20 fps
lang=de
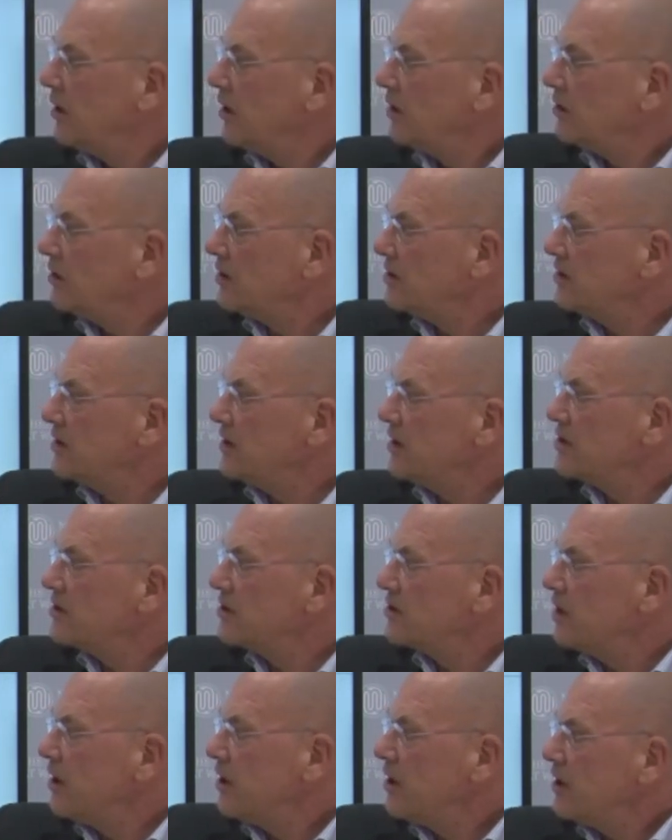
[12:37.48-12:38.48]
dass
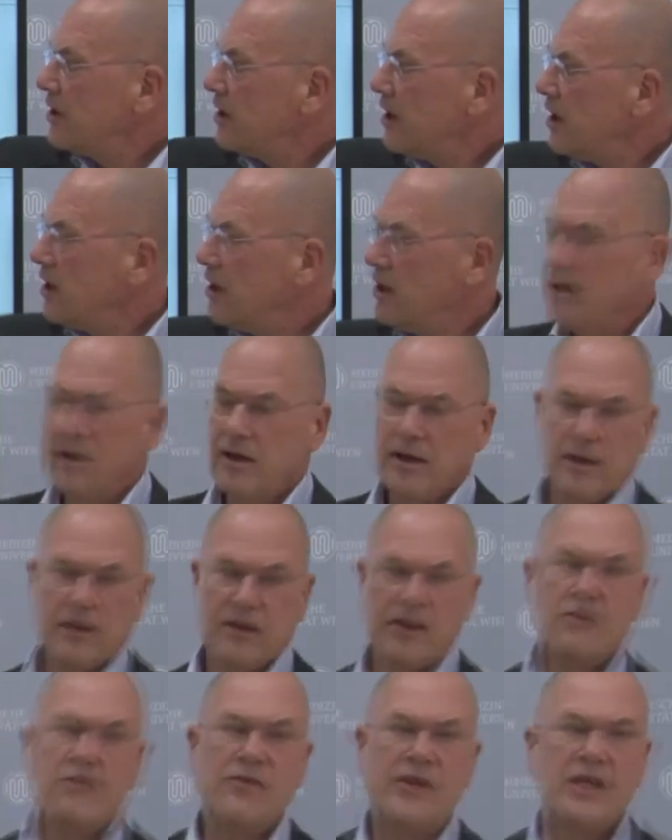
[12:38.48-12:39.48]
das
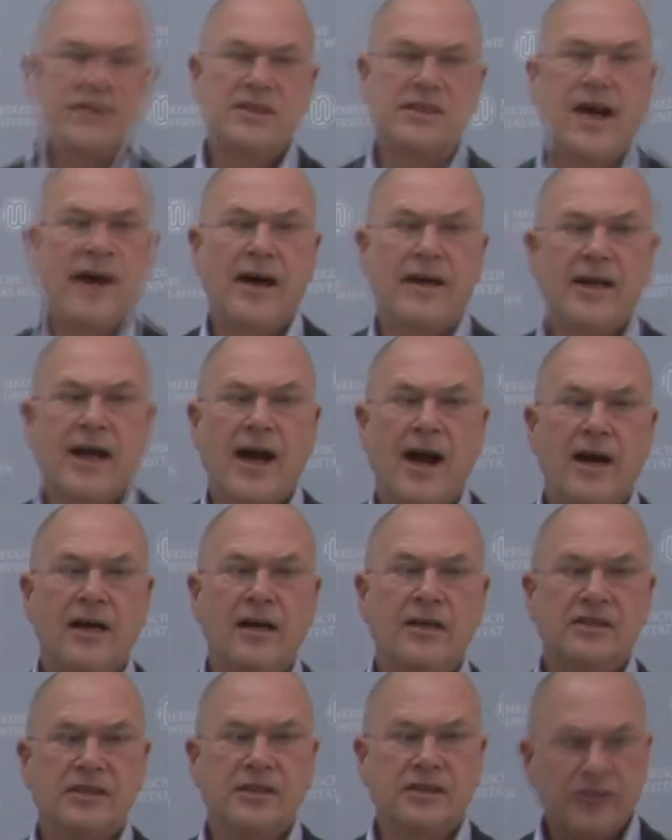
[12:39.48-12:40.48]
Gefäßareale
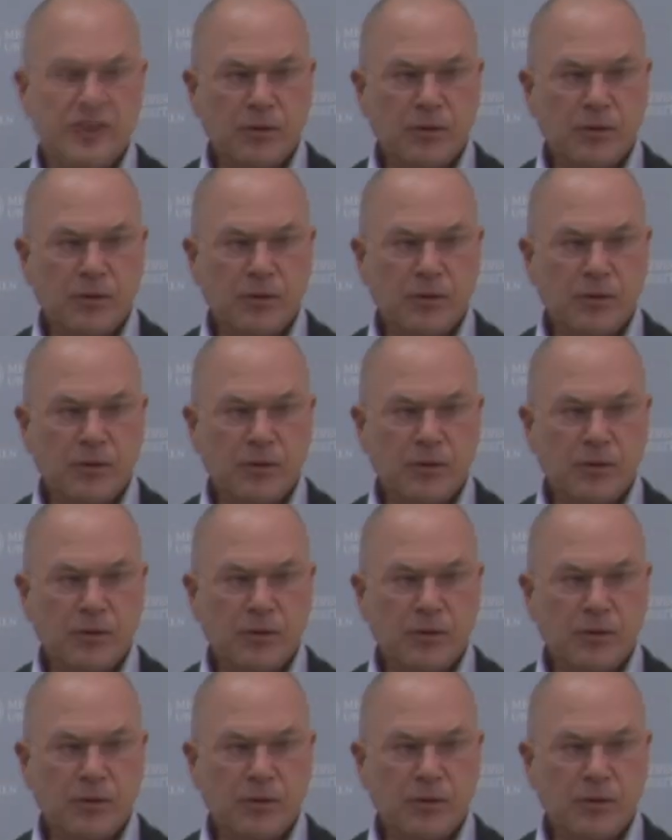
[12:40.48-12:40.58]
sind,